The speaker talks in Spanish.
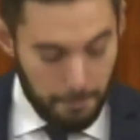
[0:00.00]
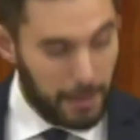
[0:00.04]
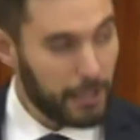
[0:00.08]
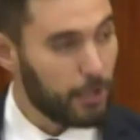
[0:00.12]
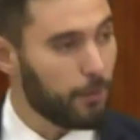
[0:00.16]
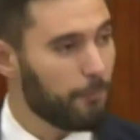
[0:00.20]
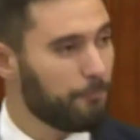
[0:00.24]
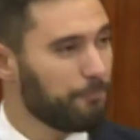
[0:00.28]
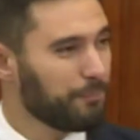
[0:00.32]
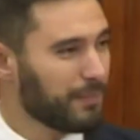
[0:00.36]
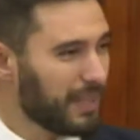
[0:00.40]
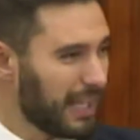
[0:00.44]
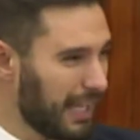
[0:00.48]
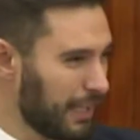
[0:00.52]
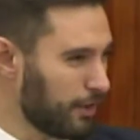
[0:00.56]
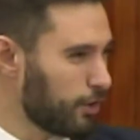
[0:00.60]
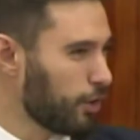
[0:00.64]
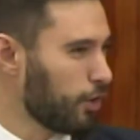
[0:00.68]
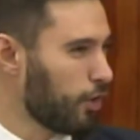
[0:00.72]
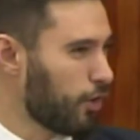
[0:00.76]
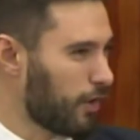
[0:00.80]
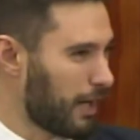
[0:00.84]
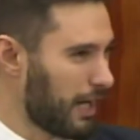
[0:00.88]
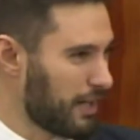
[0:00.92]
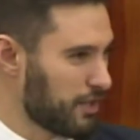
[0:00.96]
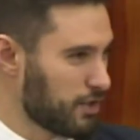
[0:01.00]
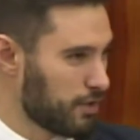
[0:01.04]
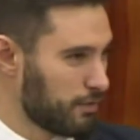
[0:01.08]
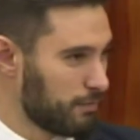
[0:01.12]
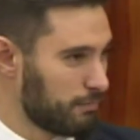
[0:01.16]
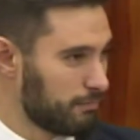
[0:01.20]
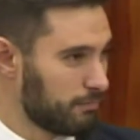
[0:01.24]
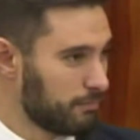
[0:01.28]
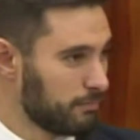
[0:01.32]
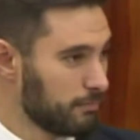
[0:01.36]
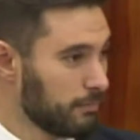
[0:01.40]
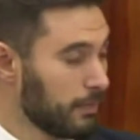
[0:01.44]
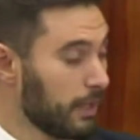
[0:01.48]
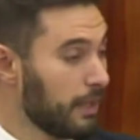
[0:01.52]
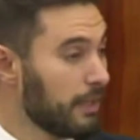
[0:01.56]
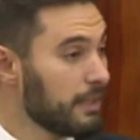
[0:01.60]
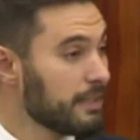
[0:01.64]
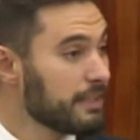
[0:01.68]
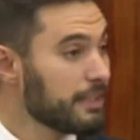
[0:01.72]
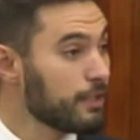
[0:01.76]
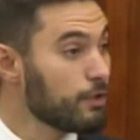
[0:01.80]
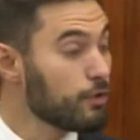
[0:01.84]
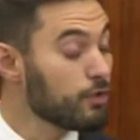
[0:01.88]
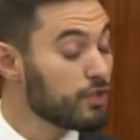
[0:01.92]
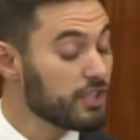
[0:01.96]
Pero, en todo caso,
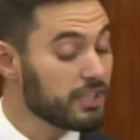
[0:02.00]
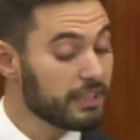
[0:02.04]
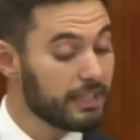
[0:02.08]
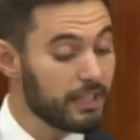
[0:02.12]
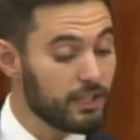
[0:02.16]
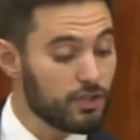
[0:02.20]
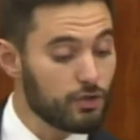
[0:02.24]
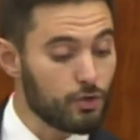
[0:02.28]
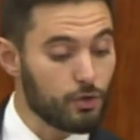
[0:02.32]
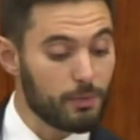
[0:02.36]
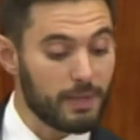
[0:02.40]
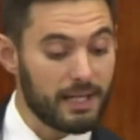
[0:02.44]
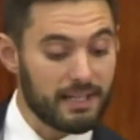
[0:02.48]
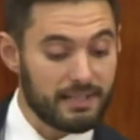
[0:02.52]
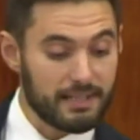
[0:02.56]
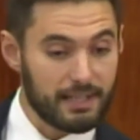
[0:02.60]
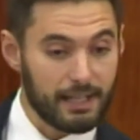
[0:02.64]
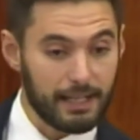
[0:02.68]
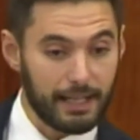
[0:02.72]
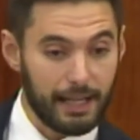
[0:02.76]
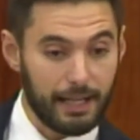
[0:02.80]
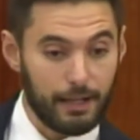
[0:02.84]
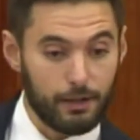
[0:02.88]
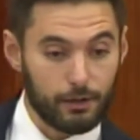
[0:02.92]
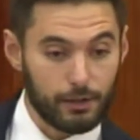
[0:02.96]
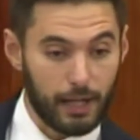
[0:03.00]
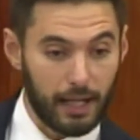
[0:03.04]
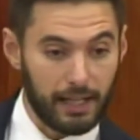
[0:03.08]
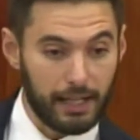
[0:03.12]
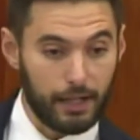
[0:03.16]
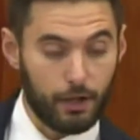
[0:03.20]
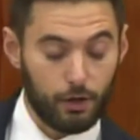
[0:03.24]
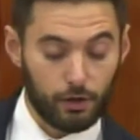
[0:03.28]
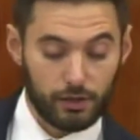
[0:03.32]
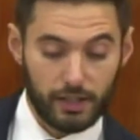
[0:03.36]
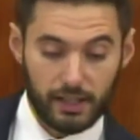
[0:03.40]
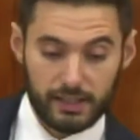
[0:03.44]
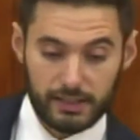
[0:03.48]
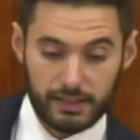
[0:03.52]
si usted se hubiese leído la ley